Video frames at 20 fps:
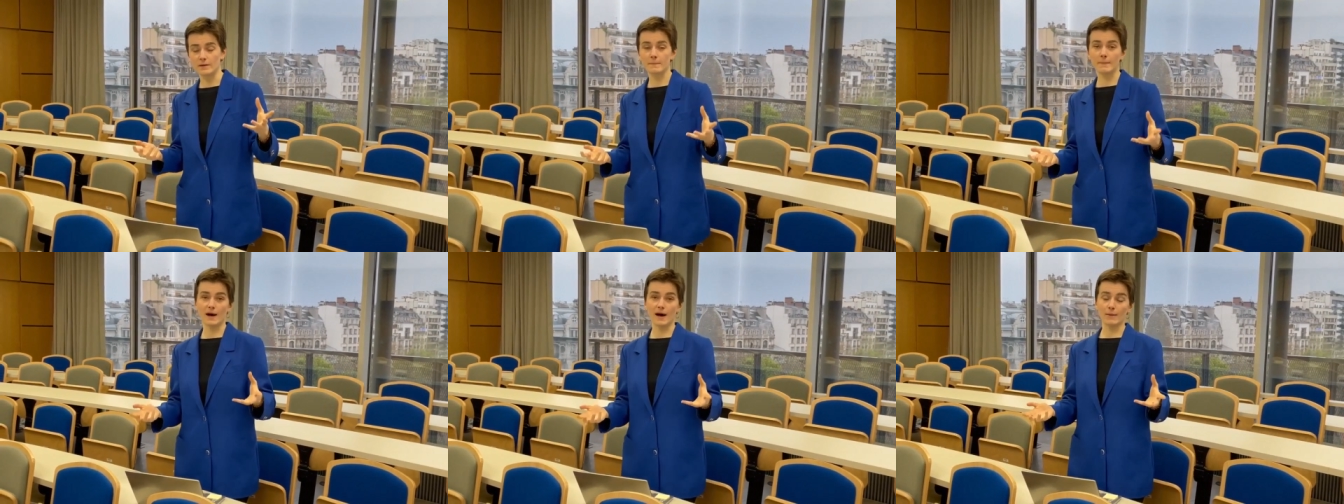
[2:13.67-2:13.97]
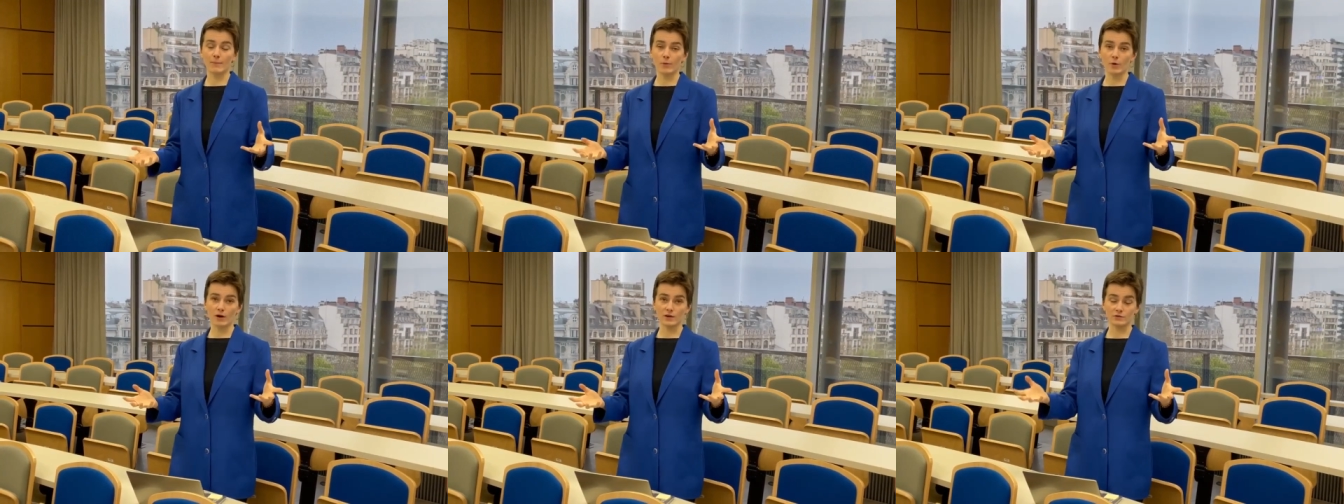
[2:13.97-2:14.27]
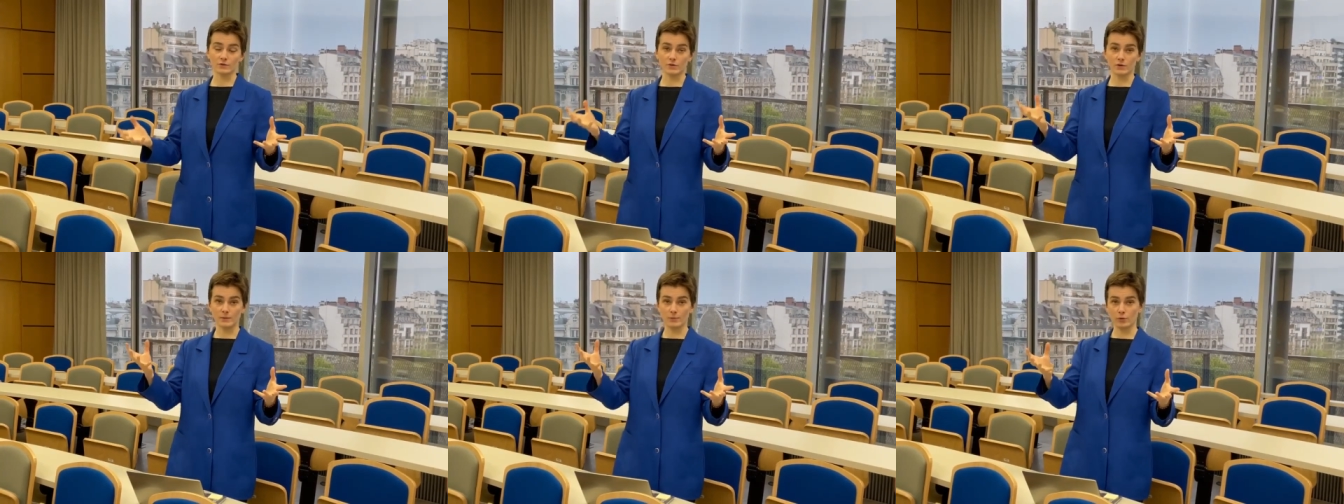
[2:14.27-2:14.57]
par rapport à ce
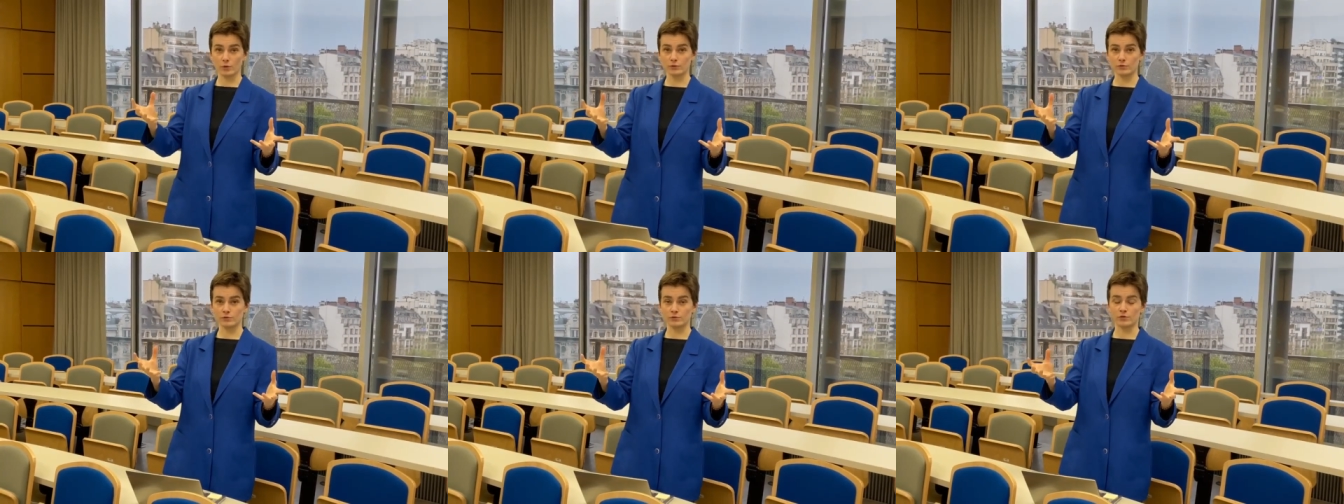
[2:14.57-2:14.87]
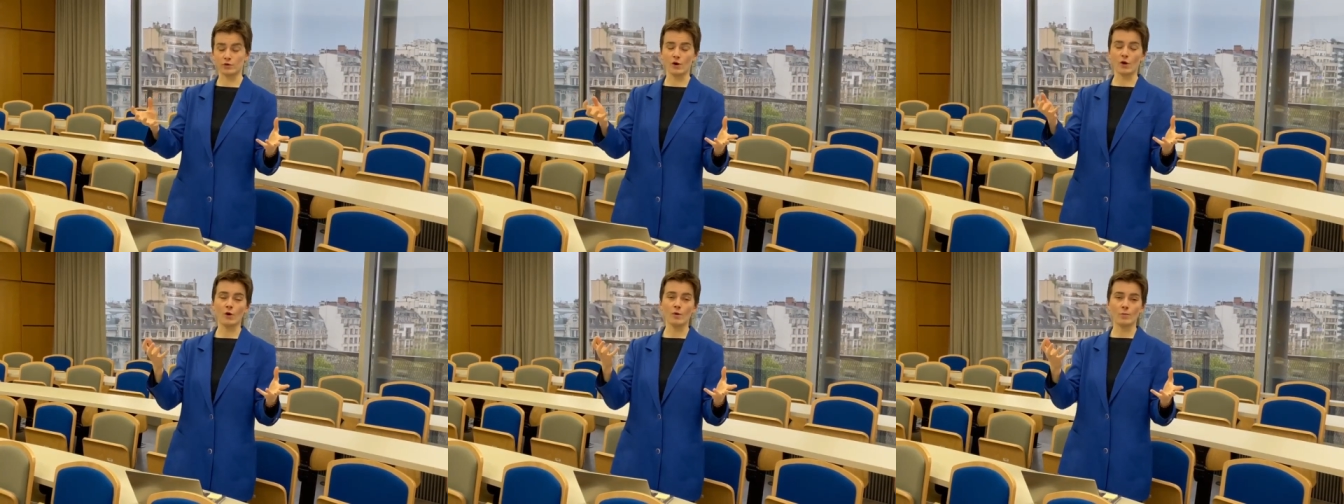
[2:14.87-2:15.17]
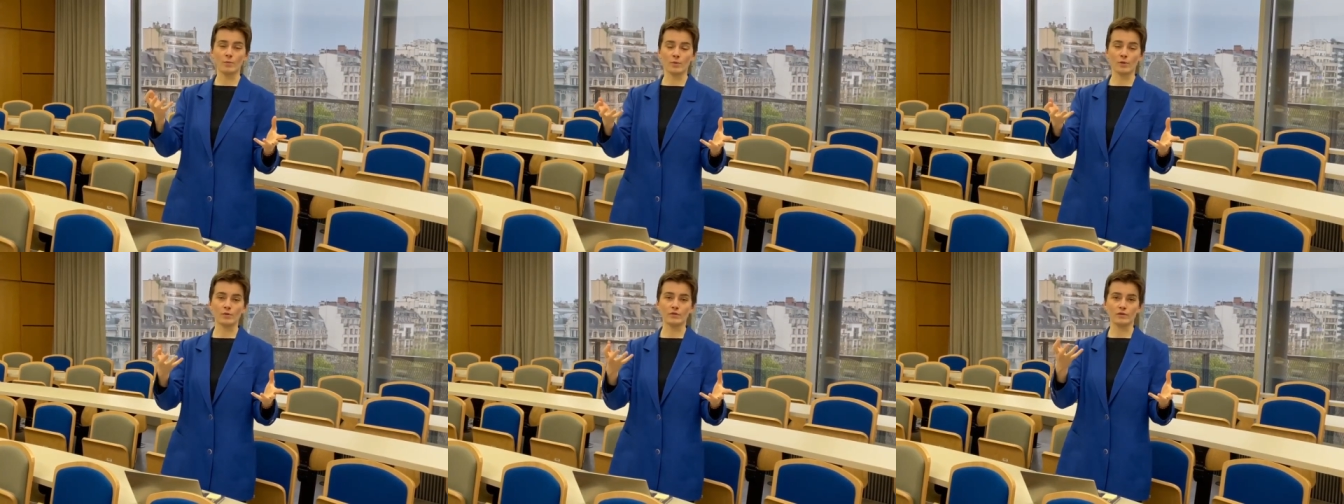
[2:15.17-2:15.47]
que les producteurs
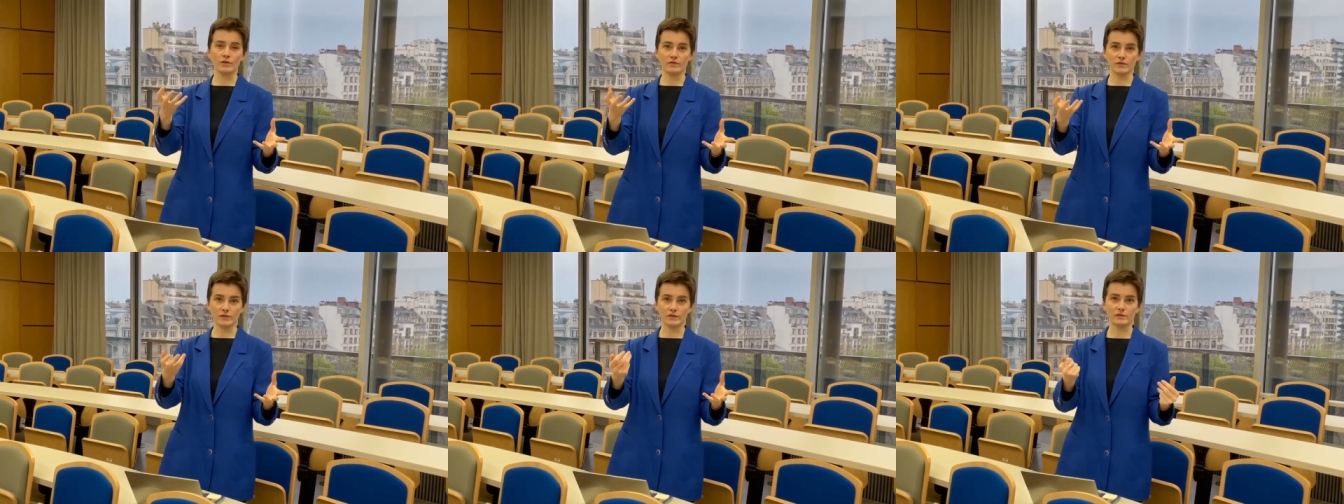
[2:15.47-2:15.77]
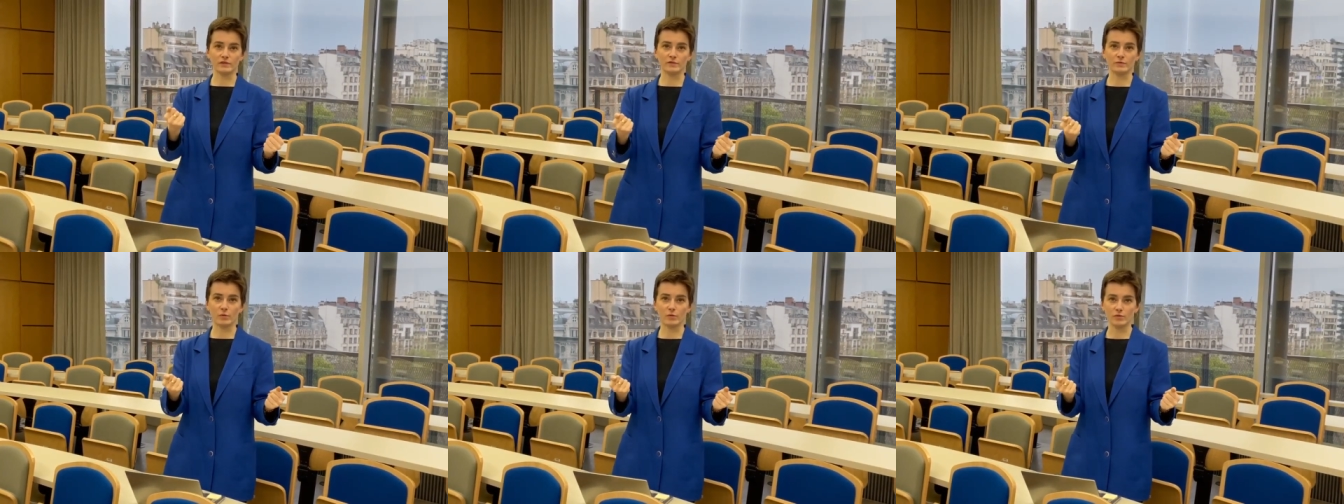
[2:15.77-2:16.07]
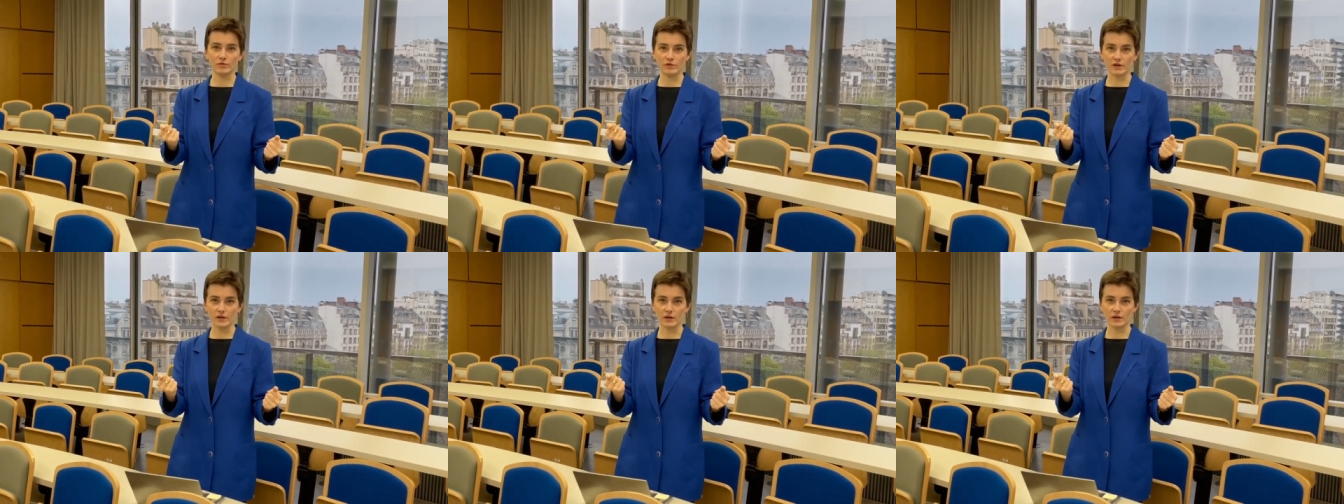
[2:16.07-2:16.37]
peuvent effectivement
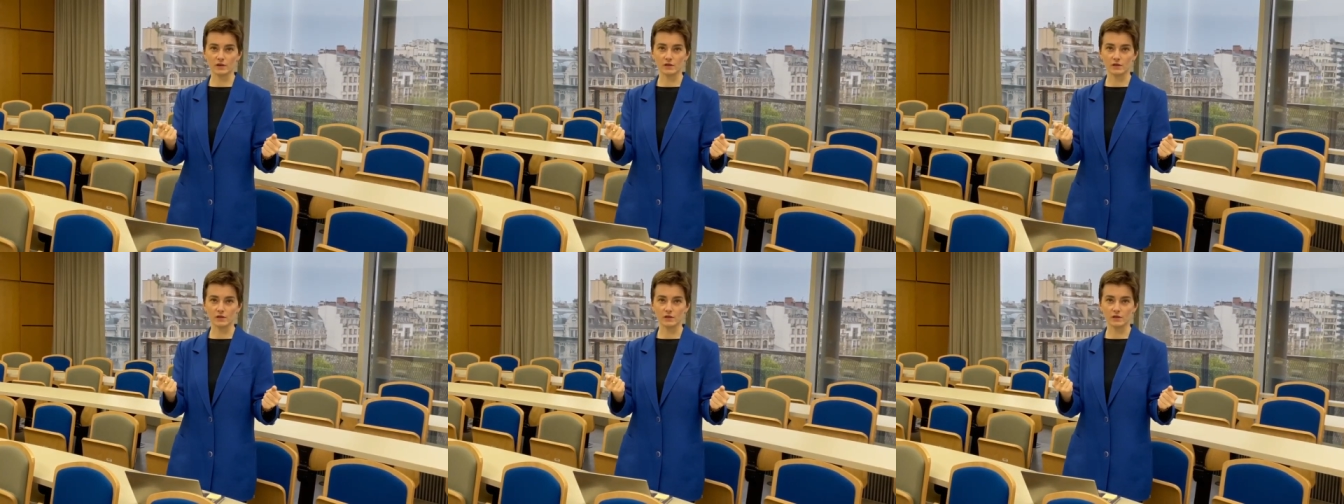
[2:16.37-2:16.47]
offrir.